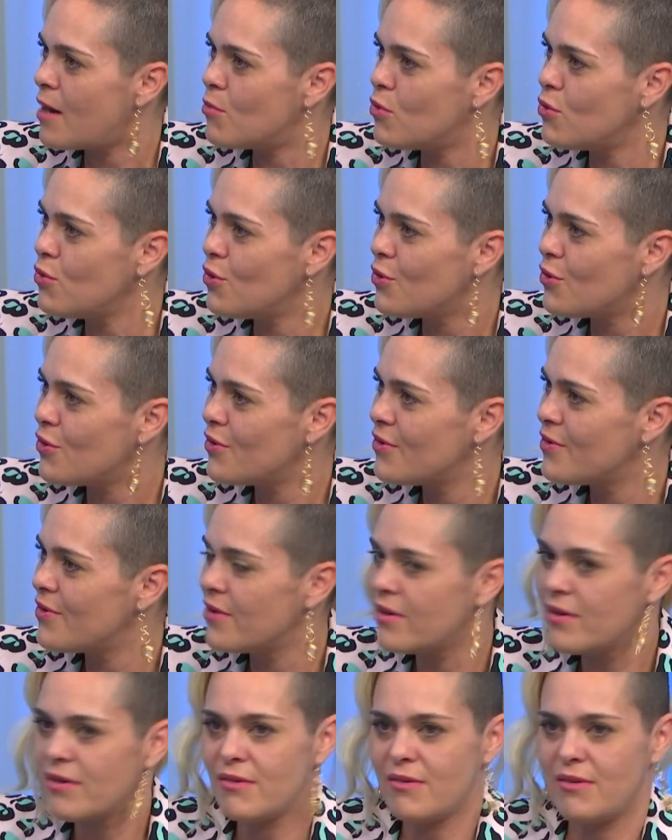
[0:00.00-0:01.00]
al mundo.
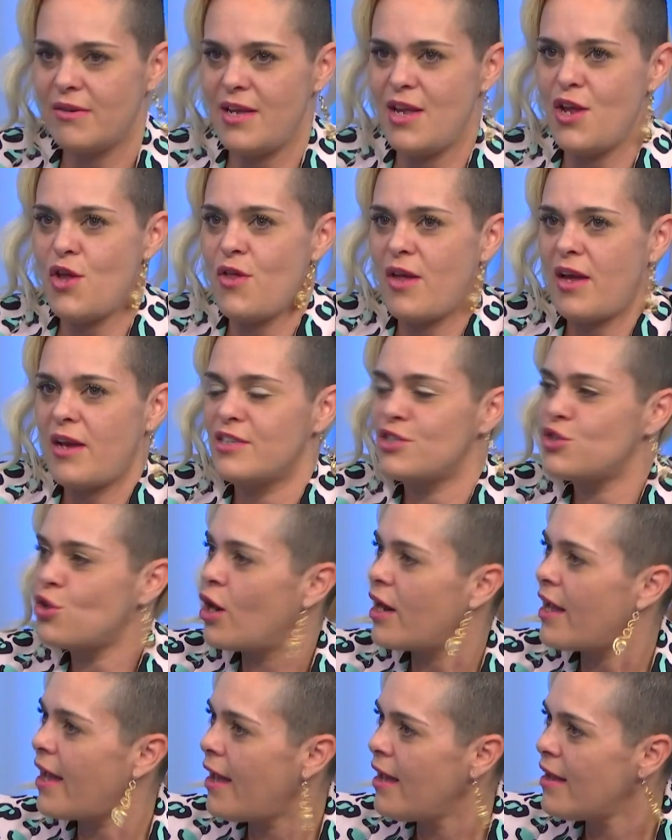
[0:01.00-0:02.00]
Y yo dije,
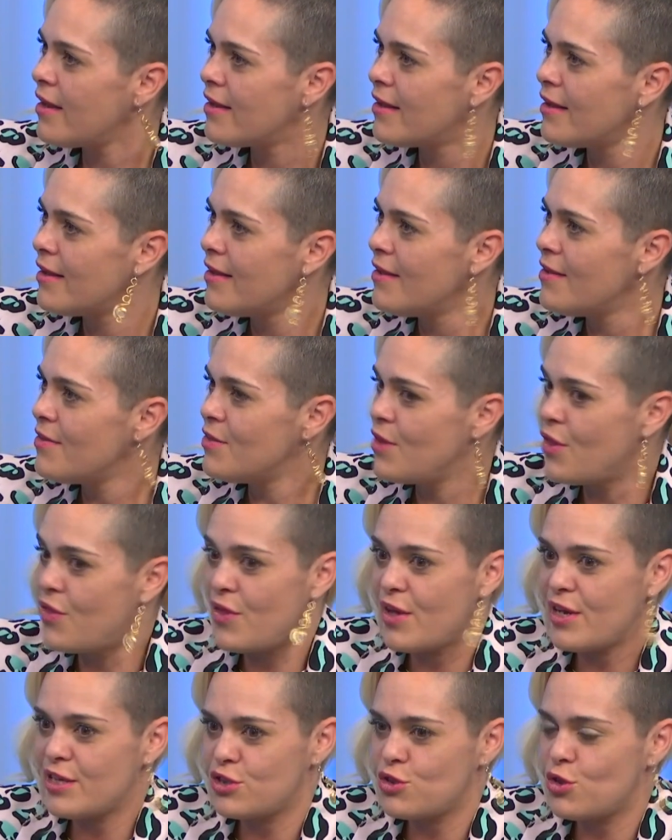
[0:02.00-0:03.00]
¿esto el qué?
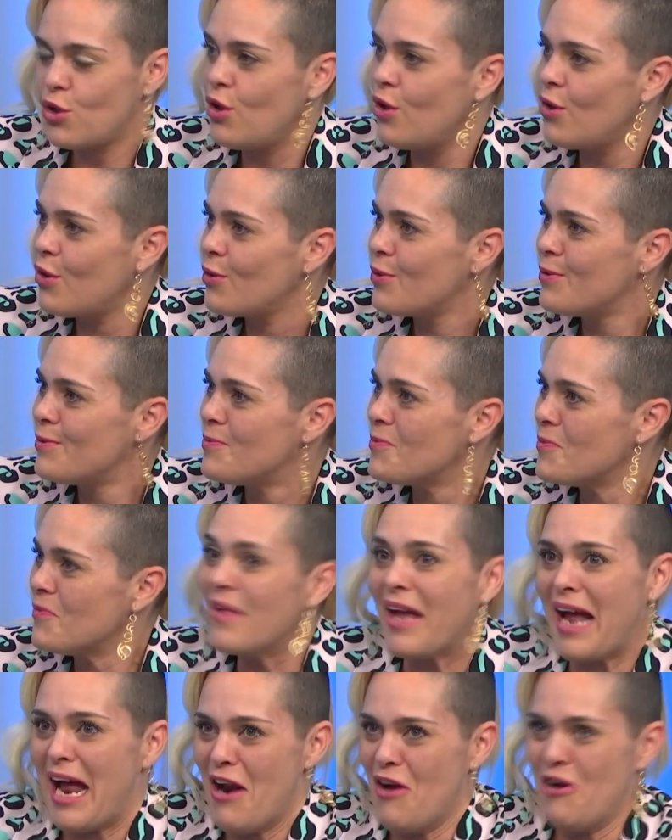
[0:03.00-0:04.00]
Dice esto. Eso lo hago yo
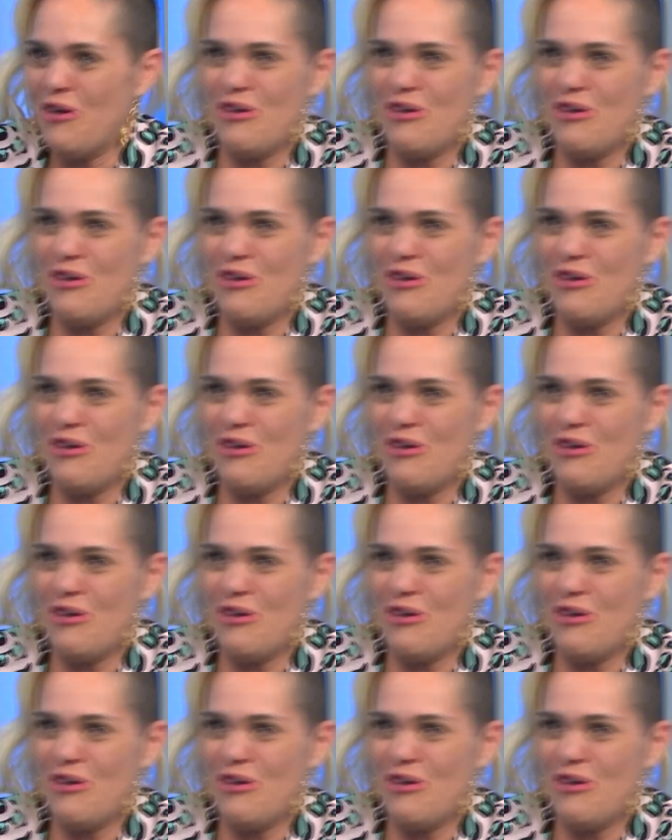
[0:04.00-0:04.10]
de forma